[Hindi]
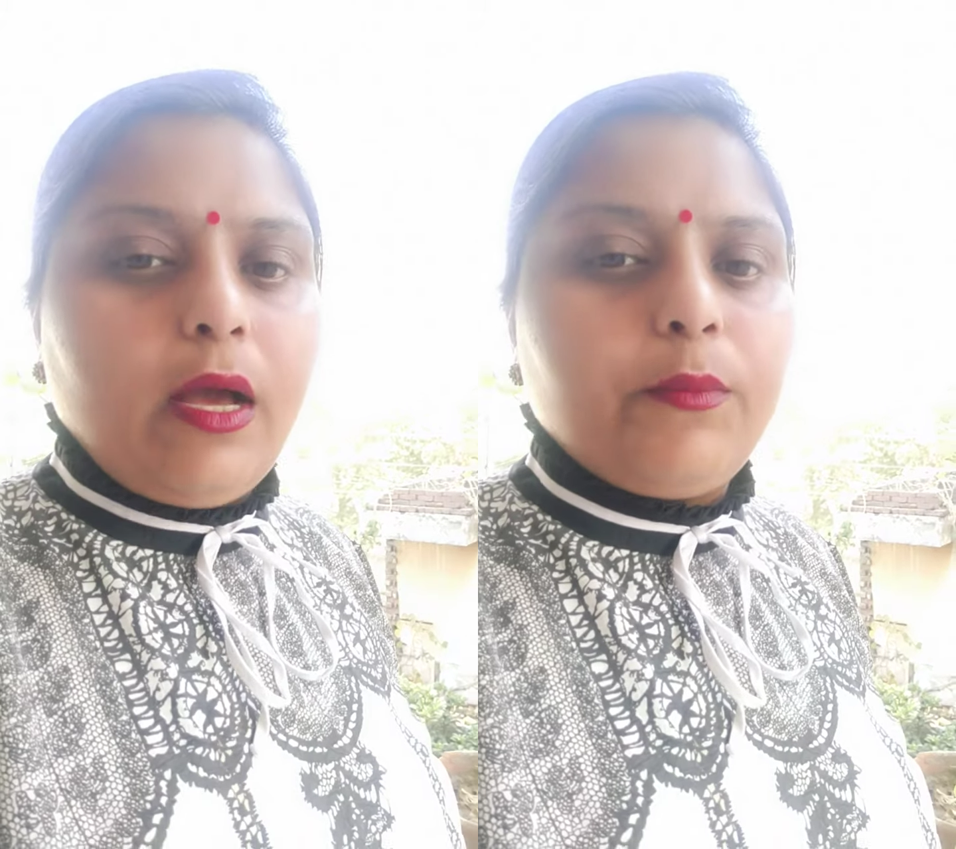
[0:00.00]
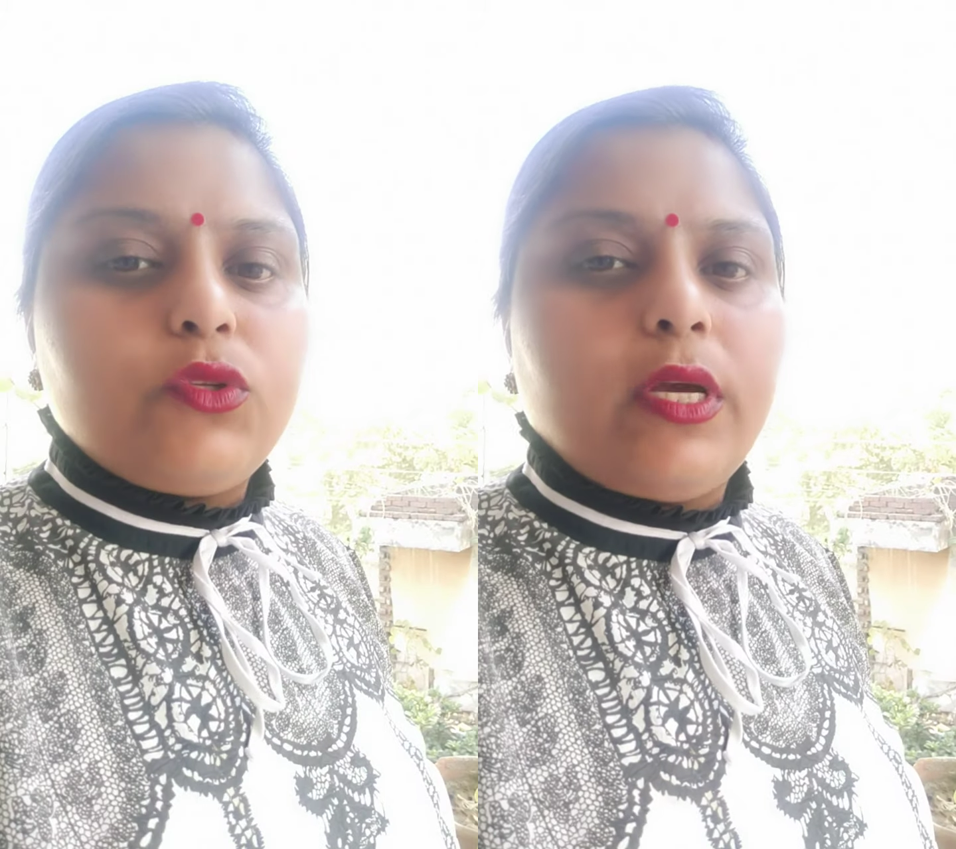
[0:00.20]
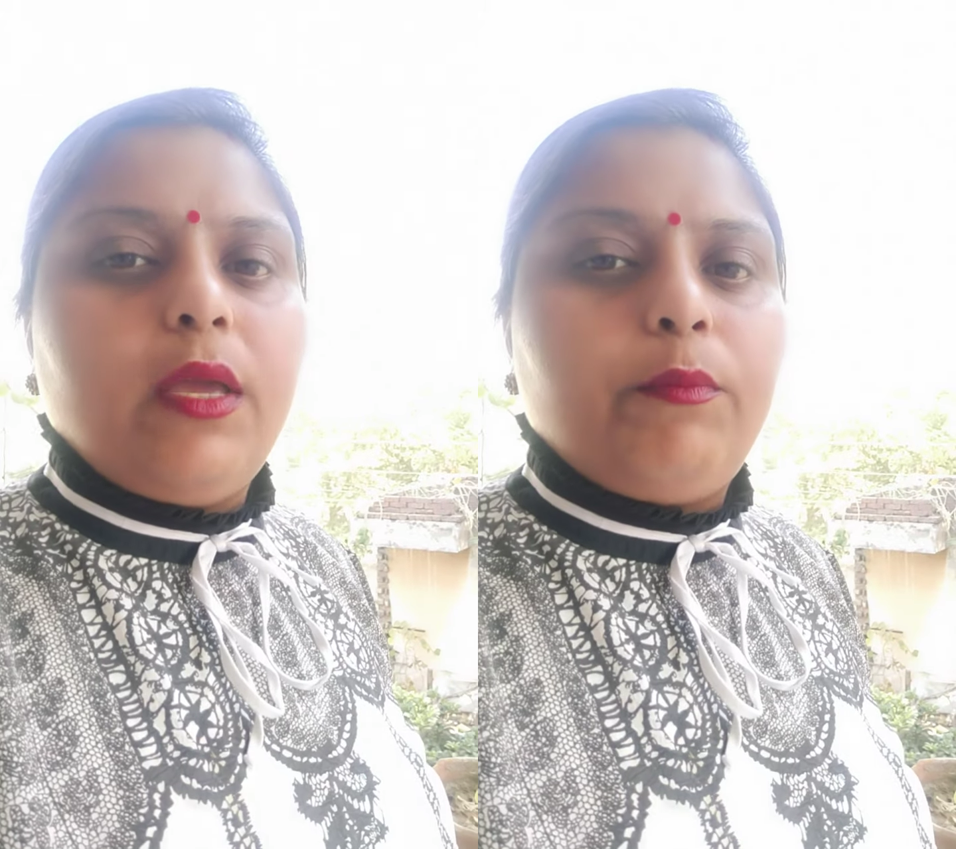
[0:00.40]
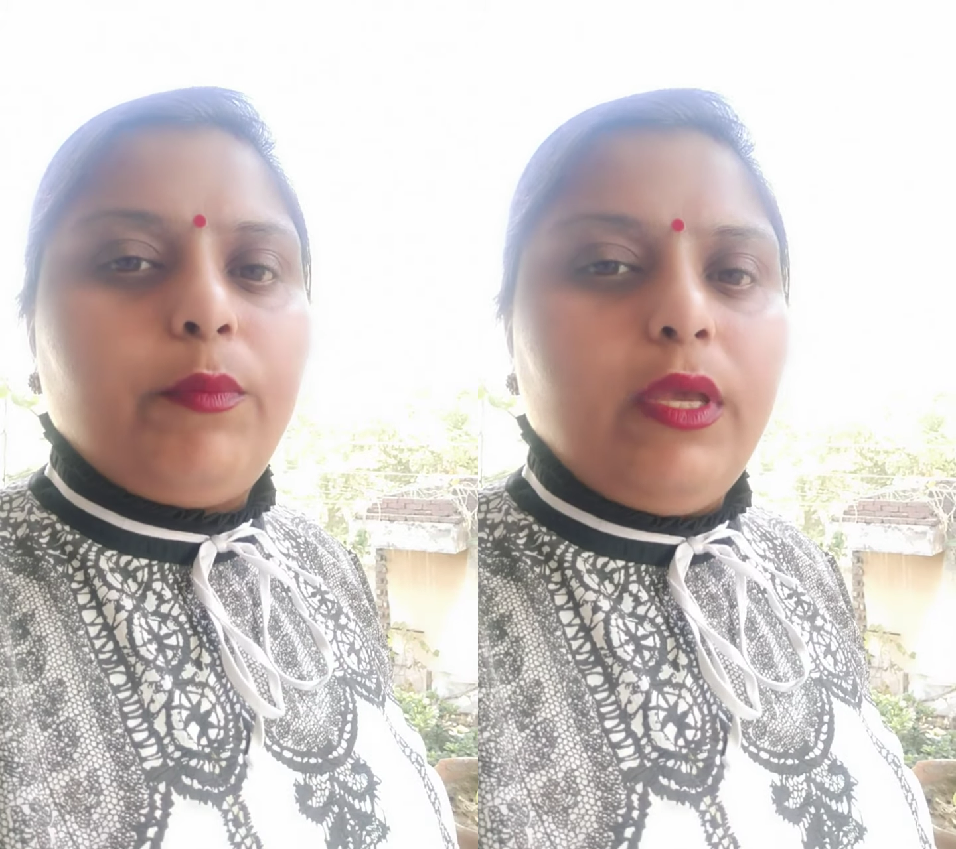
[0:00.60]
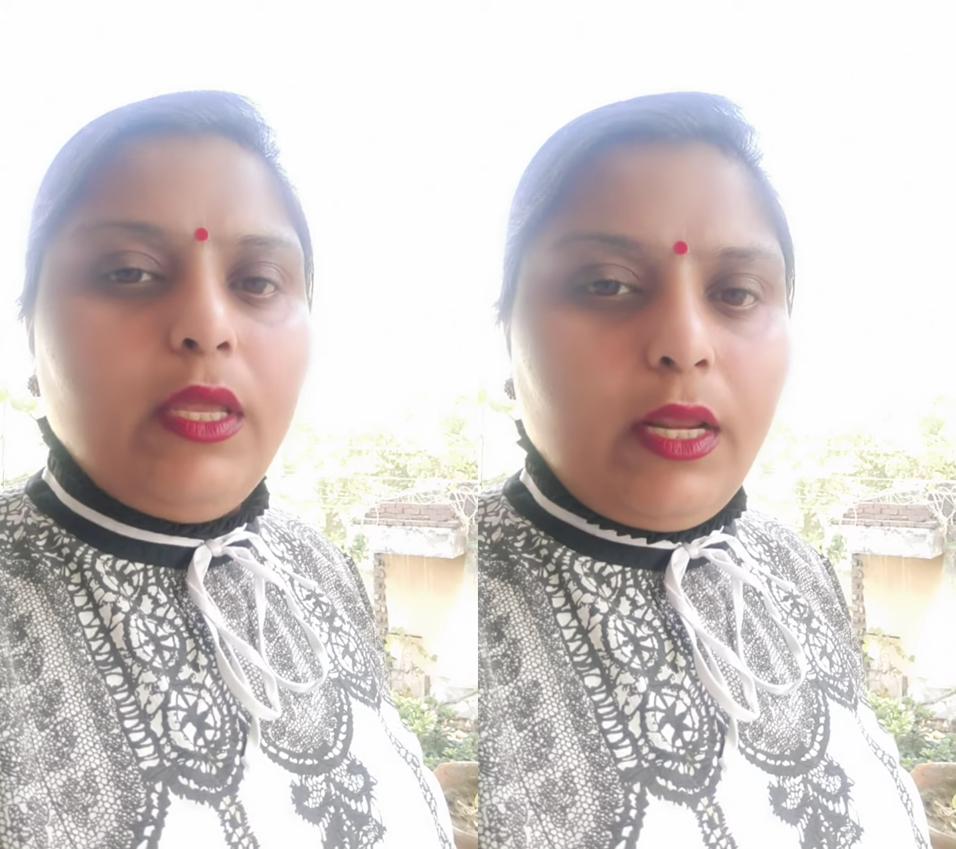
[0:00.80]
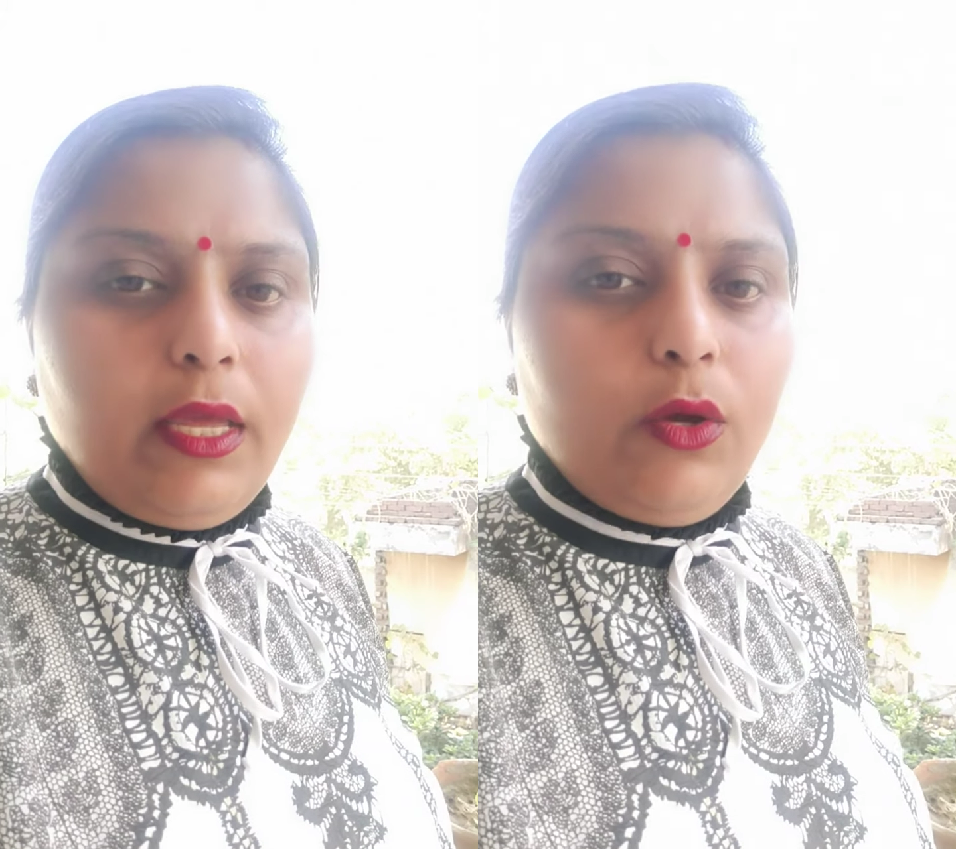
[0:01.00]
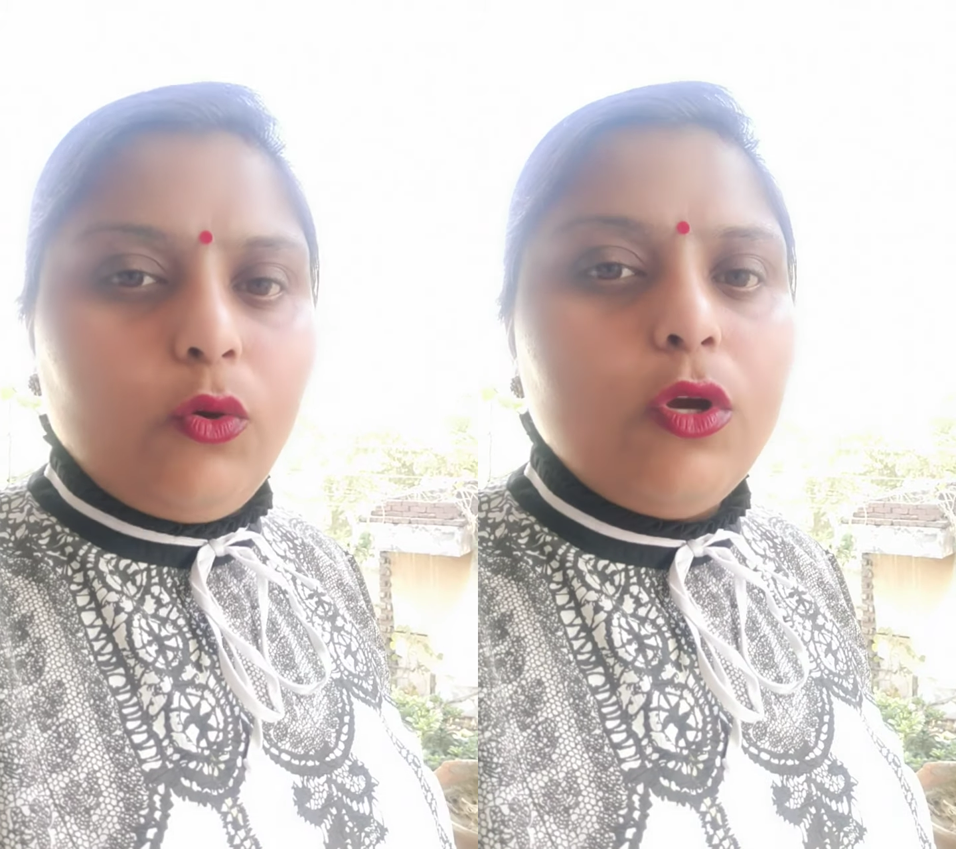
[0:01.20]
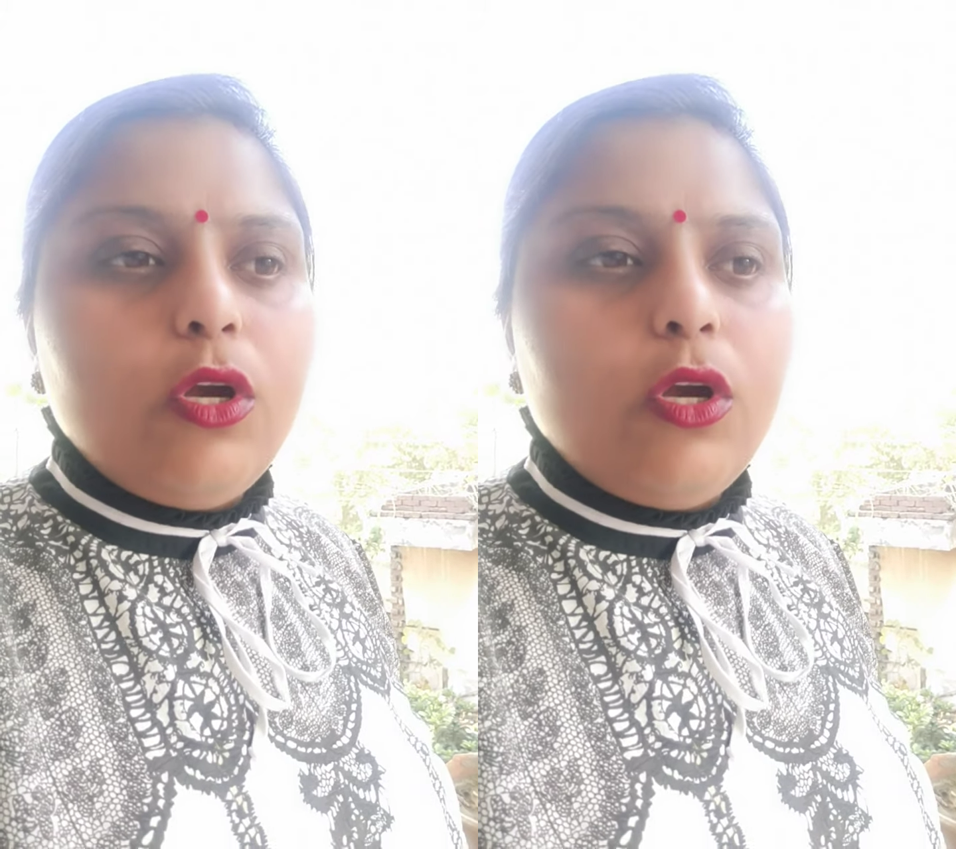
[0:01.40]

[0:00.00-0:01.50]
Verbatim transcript: आप चाय पी रहे हो